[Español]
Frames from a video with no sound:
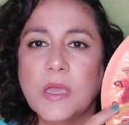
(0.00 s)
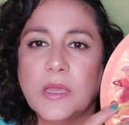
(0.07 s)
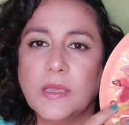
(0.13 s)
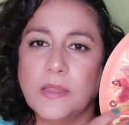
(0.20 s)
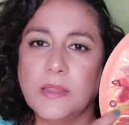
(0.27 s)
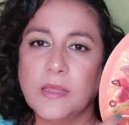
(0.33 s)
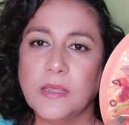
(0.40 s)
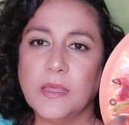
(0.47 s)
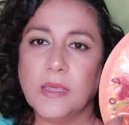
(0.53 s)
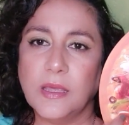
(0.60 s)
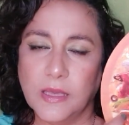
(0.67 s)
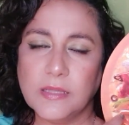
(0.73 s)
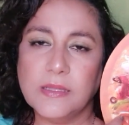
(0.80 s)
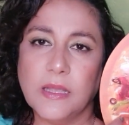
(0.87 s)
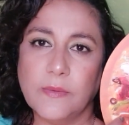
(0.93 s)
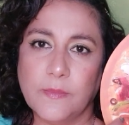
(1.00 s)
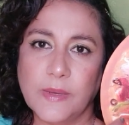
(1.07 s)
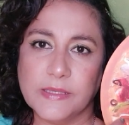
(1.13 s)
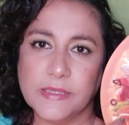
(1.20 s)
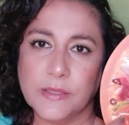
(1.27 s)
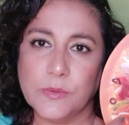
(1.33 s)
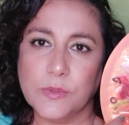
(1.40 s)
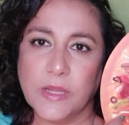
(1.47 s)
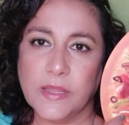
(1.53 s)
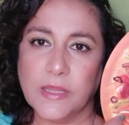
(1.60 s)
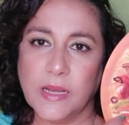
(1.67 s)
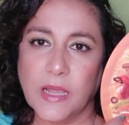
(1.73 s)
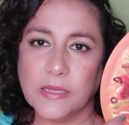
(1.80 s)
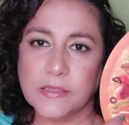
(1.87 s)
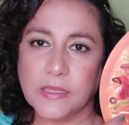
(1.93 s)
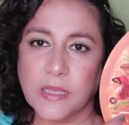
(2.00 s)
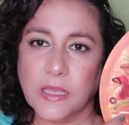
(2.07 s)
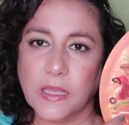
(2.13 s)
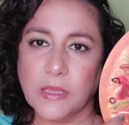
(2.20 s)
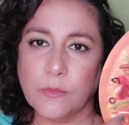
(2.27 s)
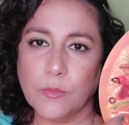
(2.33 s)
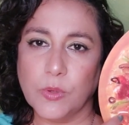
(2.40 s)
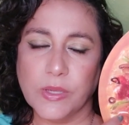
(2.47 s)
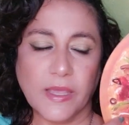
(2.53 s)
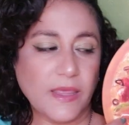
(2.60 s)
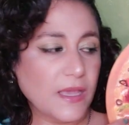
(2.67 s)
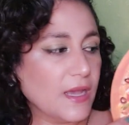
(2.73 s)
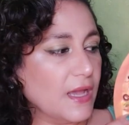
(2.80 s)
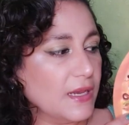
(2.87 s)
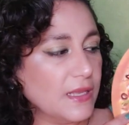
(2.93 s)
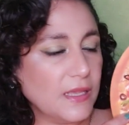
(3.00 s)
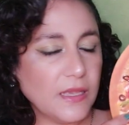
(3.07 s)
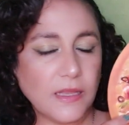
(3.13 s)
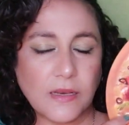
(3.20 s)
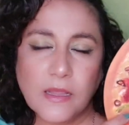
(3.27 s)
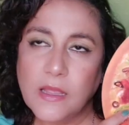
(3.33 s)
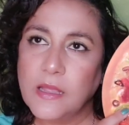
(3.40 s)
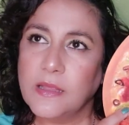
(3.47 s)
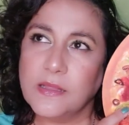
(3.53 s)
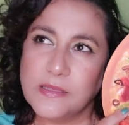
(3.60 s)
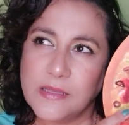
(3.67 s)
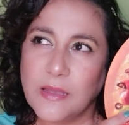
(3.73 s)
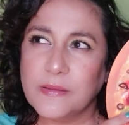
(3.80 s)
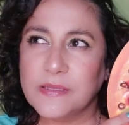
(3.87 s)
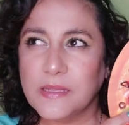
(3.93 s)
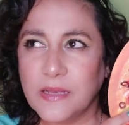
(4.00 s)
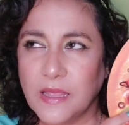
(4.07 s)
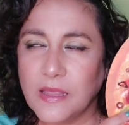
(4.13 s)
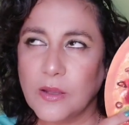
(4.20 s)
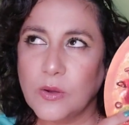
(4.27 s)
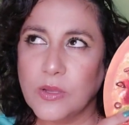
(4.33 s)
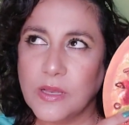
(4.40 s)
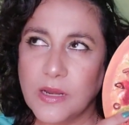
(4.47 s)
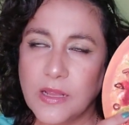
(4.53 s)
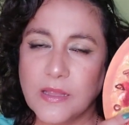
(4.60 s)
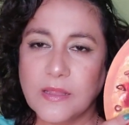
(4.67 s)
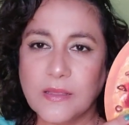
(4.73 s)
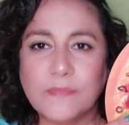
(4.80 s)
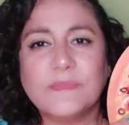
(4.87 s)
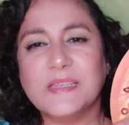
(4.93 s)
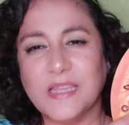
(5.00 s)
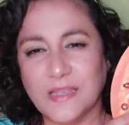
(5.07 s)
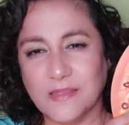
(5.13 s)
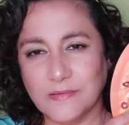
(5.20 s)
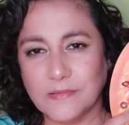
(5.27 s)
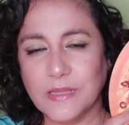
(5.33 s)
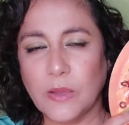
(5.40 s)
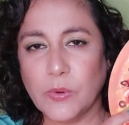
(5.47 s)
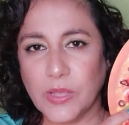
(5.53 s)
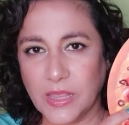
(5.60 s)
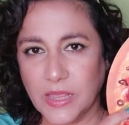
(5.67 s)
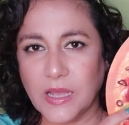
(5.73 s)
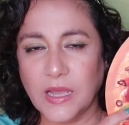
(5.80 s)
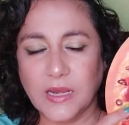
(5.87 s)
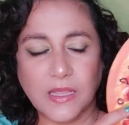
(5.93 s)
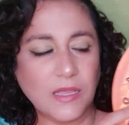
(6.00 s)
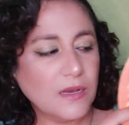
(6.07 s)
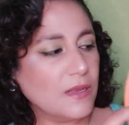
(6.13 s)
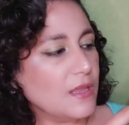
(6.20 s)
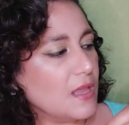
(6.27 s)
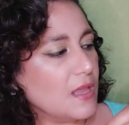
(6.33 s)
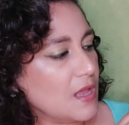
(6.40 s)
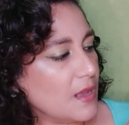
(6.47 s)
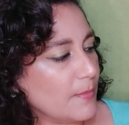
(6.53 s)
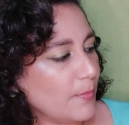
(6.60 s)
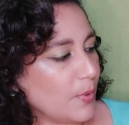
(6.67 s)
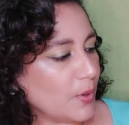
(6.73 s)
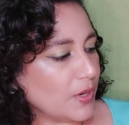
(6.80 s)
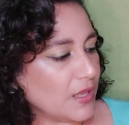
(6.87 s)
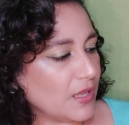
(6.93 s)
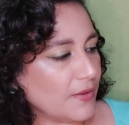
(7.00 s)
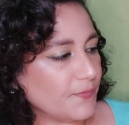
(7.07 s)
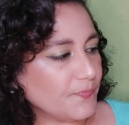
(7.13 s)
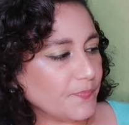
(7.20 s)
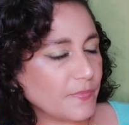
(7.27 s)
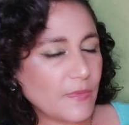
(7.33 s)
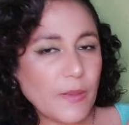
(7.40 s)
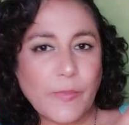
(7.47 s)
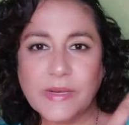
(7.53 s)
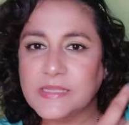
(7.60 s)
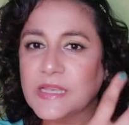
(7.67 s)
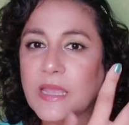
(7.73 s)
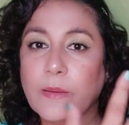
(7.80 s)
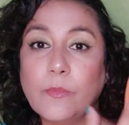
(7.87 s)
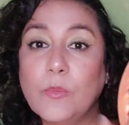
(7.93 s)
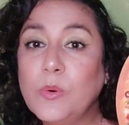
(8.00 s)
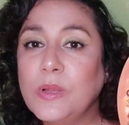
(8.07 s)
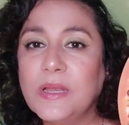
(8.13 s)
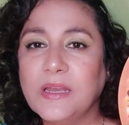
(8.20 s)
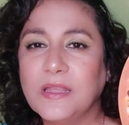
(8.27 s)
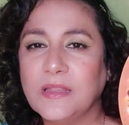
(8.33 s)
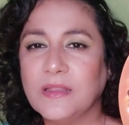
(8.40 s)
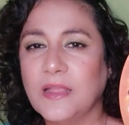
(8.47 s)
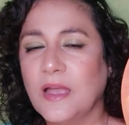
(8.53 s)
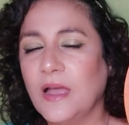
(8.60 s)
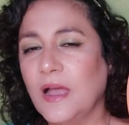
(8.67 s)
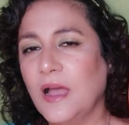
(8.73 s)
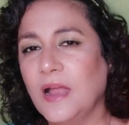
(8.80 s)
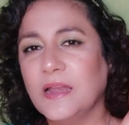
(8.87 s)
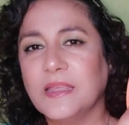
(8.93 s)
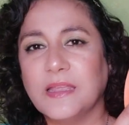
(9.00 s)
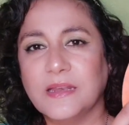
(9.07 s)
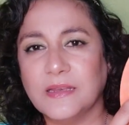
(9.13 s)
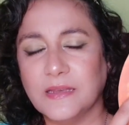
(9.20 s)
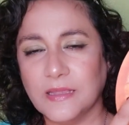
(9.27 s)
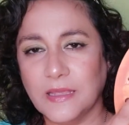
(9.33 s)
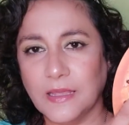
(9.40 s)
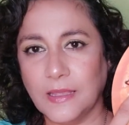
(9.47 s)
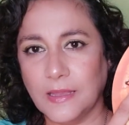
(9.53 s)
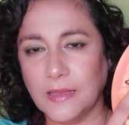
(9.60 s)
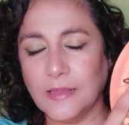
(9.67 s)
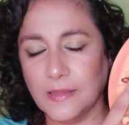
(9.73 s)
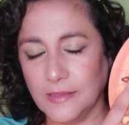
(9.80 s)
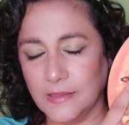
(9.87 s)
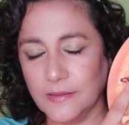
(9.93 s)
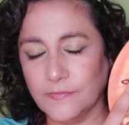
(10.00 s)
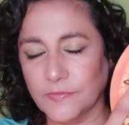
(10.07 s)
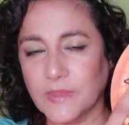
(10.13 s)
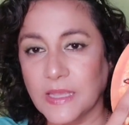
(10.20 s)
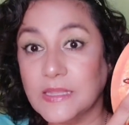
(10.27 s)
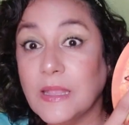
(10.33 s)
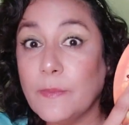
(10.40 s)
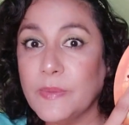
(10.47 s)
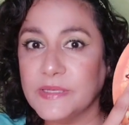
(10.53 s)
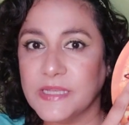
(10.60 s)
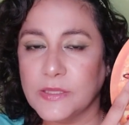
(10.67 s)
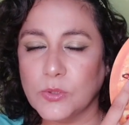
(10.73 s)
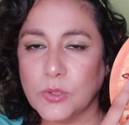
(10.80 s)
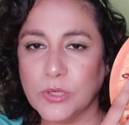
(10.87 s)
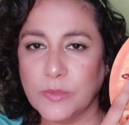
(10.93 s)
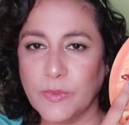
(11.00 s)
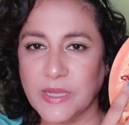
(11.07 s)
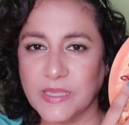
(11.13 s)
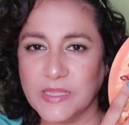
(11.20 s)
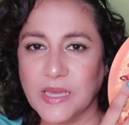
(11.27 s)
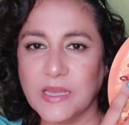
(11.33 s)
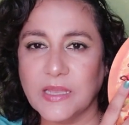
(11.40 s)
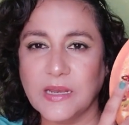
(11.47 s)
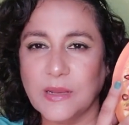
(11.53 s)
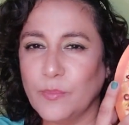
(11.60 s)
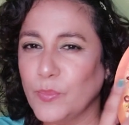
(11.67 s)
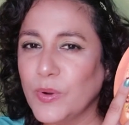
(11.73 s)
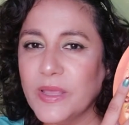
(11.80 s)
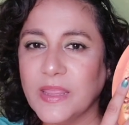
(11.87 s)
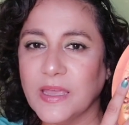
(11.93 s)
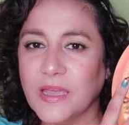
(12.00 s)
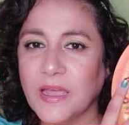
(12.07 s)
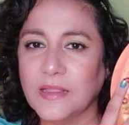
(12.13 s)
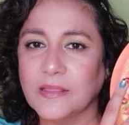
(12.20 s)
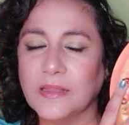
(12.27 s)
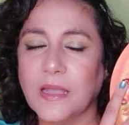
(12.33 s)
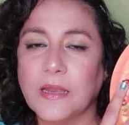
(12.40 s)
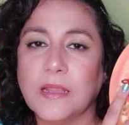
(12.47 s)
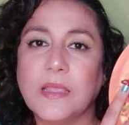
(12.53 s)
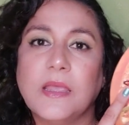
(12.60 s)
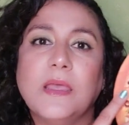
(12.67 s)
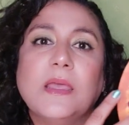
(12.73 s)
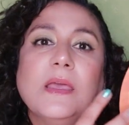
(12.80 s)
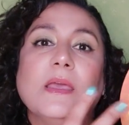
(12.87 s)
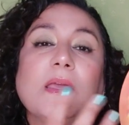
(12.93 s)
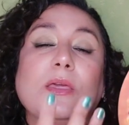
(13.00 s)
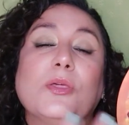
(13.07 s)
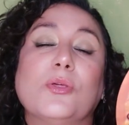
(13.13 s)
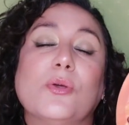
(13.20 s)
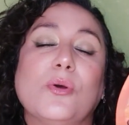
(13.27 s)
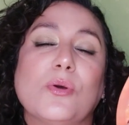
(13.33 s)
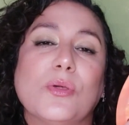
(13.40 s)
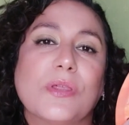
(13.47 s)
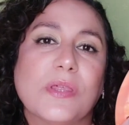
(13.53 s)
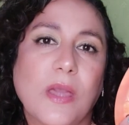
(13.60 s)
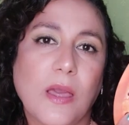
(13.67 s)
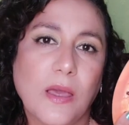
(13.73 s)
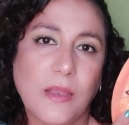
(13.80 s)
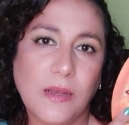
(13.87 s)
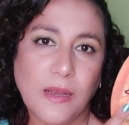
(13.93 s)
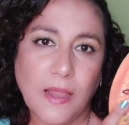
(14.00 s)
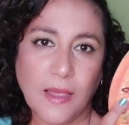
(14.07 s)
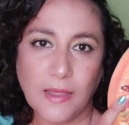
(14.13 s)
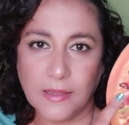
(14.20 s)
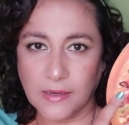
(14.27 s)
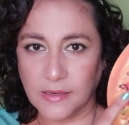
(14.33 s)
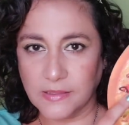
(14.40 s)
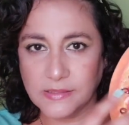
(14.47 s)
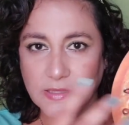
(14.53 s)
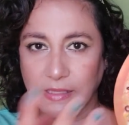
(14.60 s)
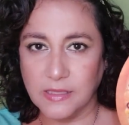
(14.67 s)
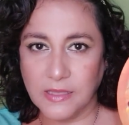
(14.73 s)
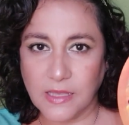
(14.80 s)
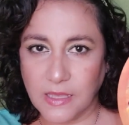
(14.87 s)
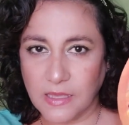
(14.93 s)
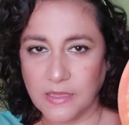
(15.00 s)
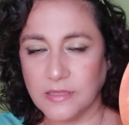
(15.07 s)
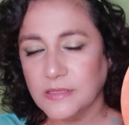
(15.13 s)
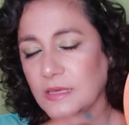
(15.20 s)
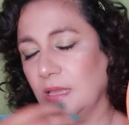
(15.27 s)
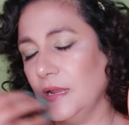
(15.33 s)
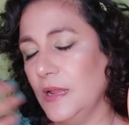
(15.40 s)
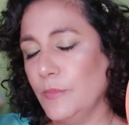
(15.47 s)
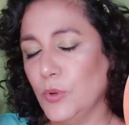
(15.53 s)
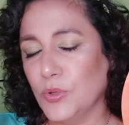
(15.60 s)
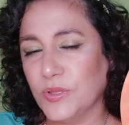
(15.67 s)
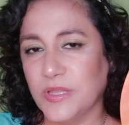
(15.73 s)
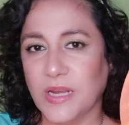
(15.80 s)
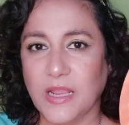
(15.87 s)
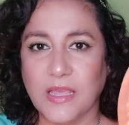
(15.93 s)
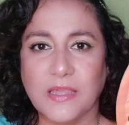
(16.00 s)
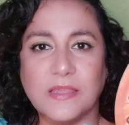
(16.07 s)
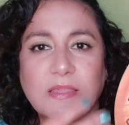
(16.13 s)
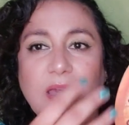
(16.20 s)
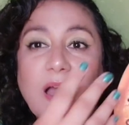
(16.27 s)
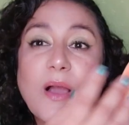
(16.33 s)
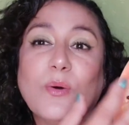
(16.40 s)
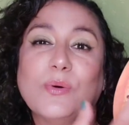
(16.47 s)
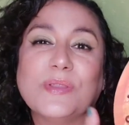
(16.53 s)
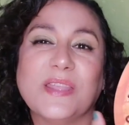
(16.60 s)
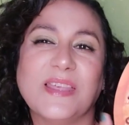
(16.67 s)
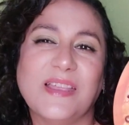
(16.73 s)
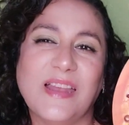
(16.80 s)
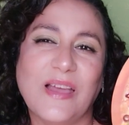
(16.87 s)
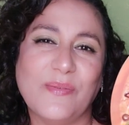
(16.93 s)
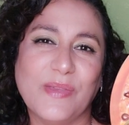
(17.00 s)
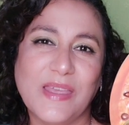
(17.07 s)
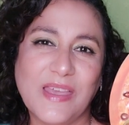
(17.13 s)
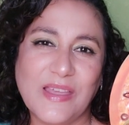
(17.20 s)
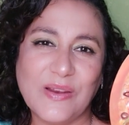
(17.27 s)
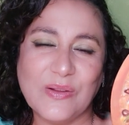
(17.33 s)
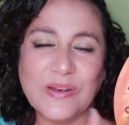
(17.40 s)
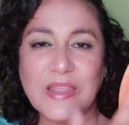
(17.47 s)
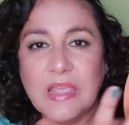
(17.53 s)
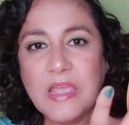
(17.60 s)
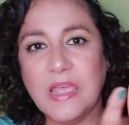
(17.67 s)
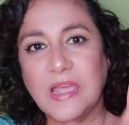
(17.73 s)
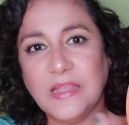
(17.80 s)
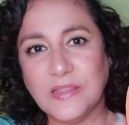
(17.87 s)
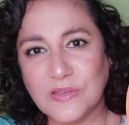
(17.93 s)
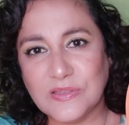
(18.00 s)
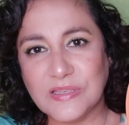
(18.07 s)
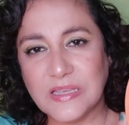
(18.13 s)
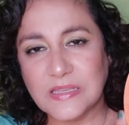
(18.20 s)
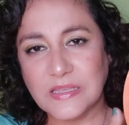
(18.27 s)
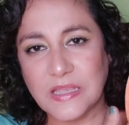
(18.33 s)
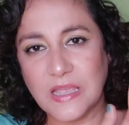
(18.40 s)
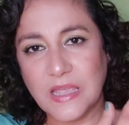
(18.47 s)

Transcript: Y dije, esta va a ser una de las que voy a dejar ir, si así la dejo ir, sí, la voy a dejar ir porque me parece que es muy linda a alguien eh, que, está empezando con el maquillaje, le puede encantar y yo ya la reseñé, ya la mostré, ya ustedes la vieron, entonces